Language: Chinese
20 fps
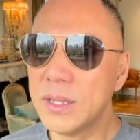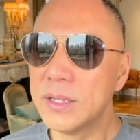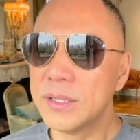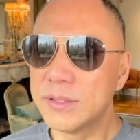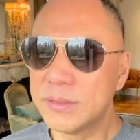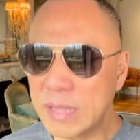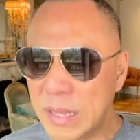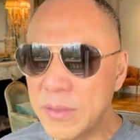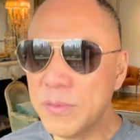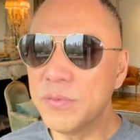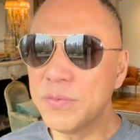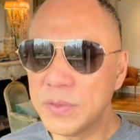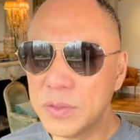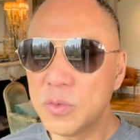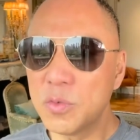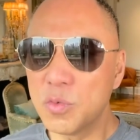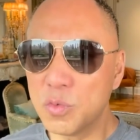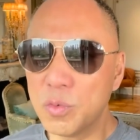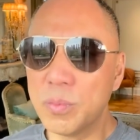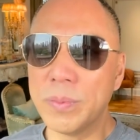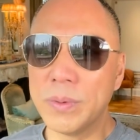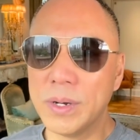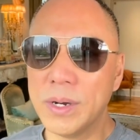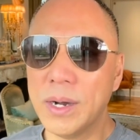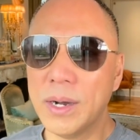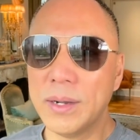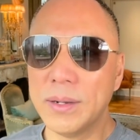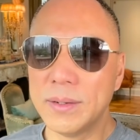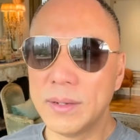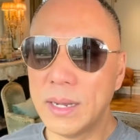三分赌
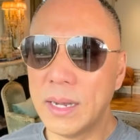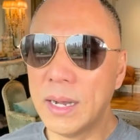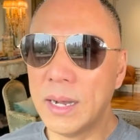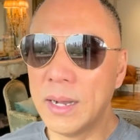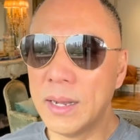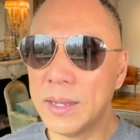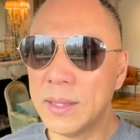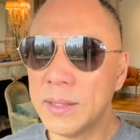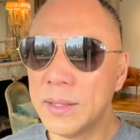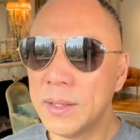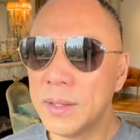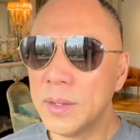博啊，